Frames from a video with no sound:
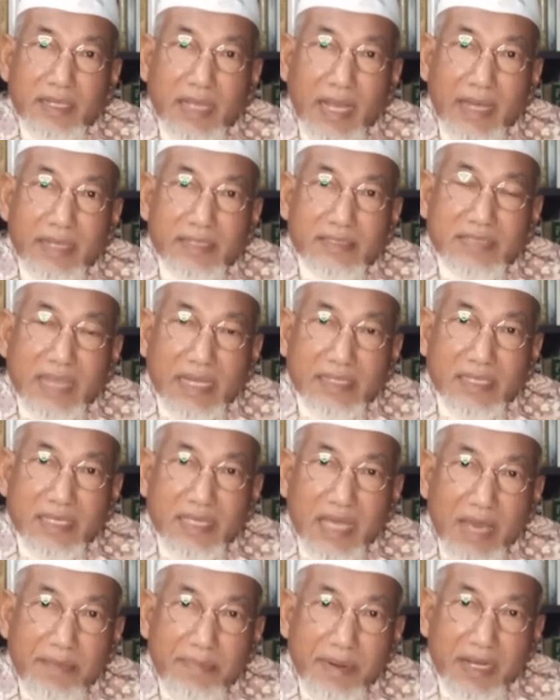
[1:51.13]
การสาธ
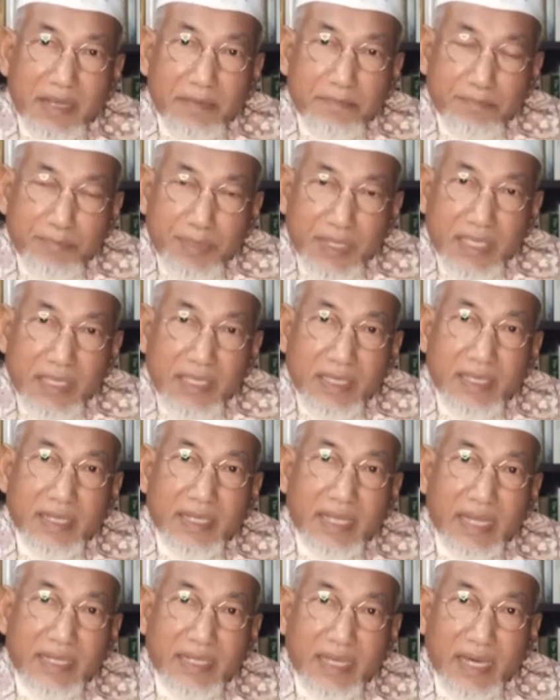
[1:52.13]
ยายพระคัมภีร์
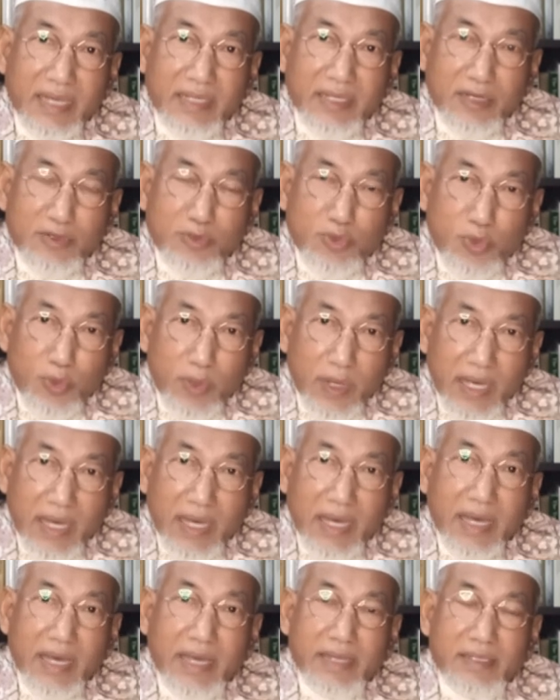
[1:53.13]
การอ่านอัลกุร
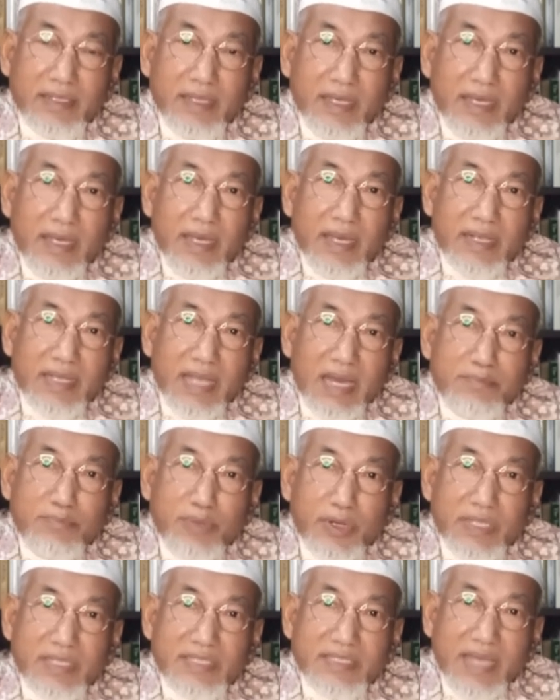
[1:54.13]
อาน การ
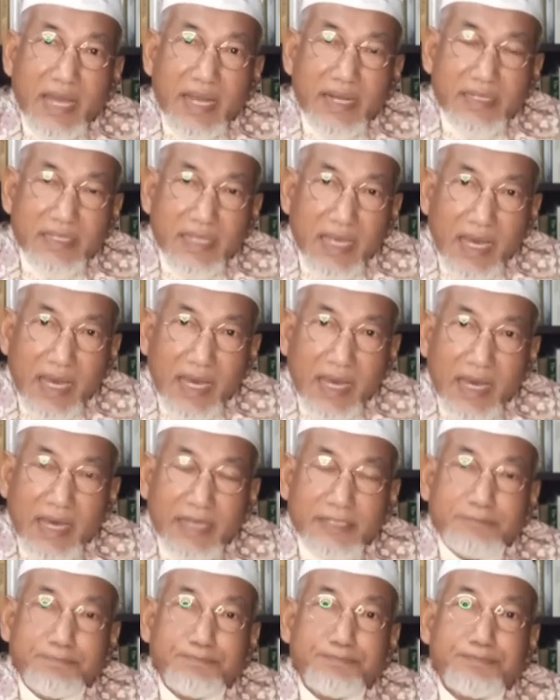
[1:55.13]
บริจาคทาน